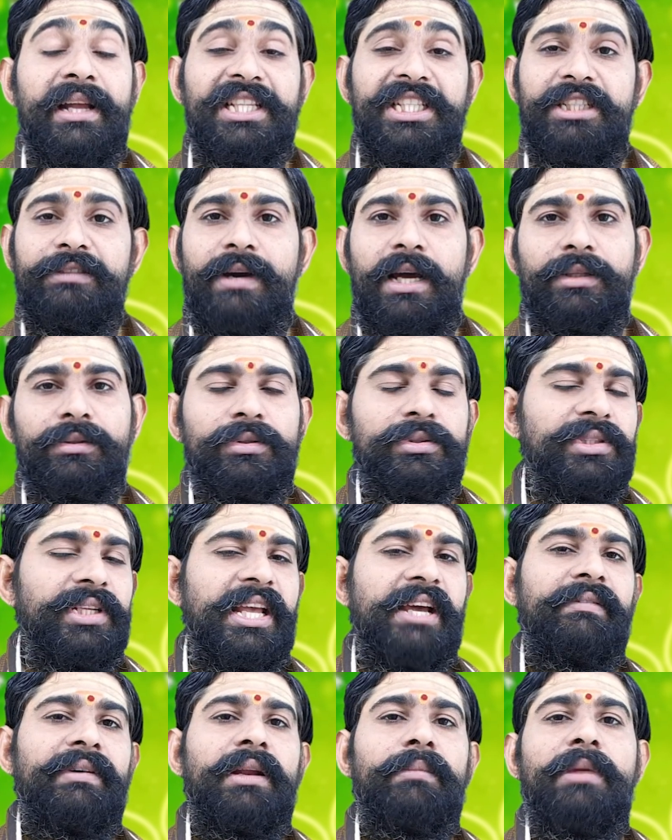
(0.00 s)
మంచి వారితో
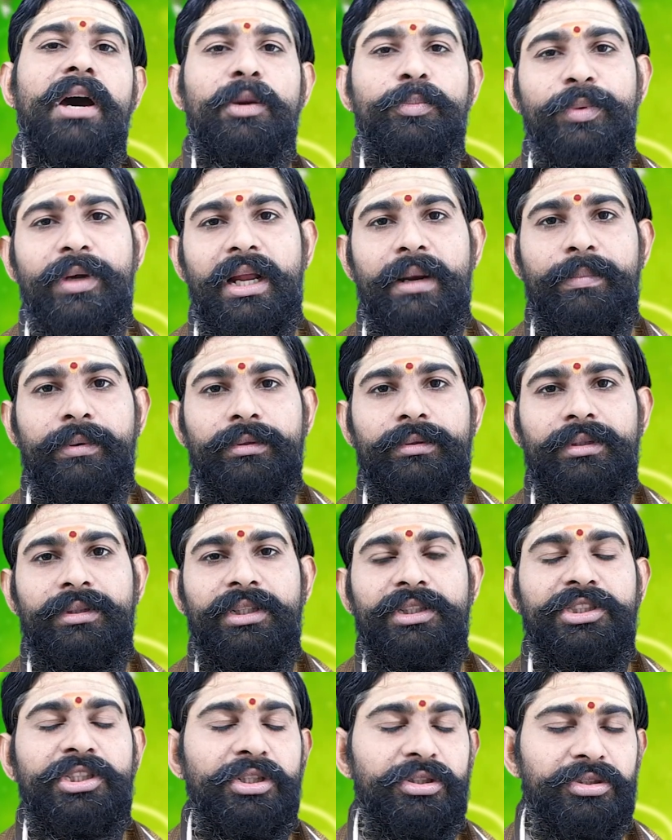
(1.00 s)
స్నేహం వల్ల మార్పు
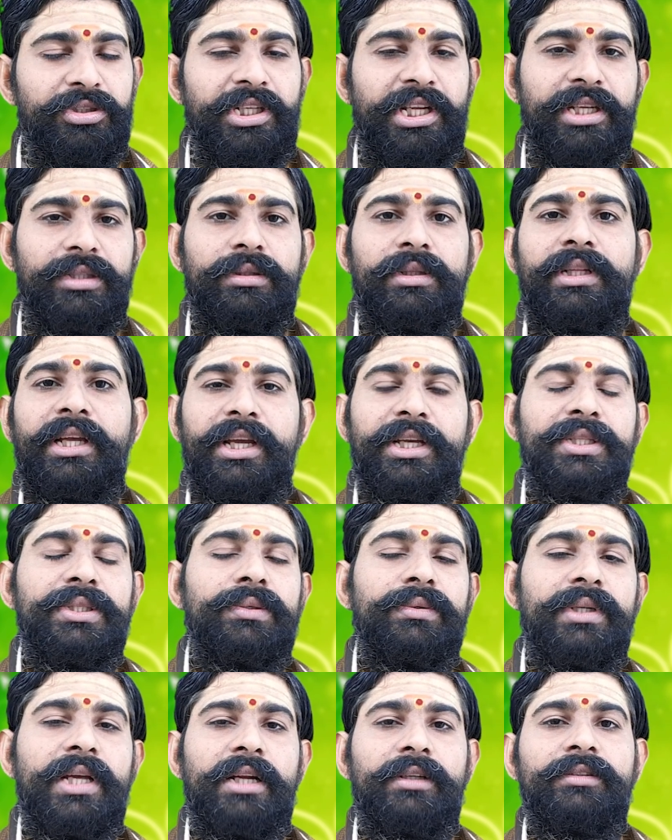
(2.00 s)
కనపడుతుంది చెడు స్నేహితులు
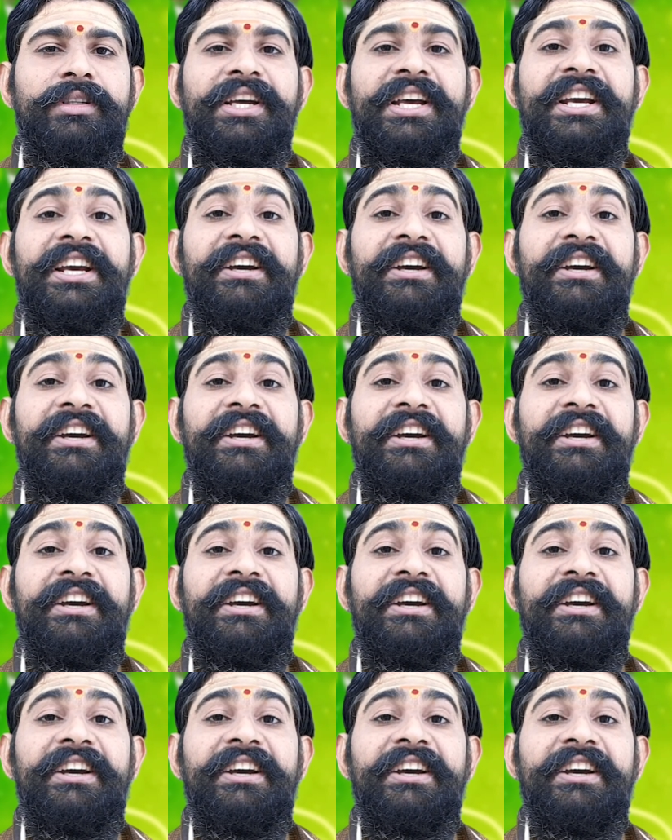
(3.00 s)
తగ్గించుకుంటారు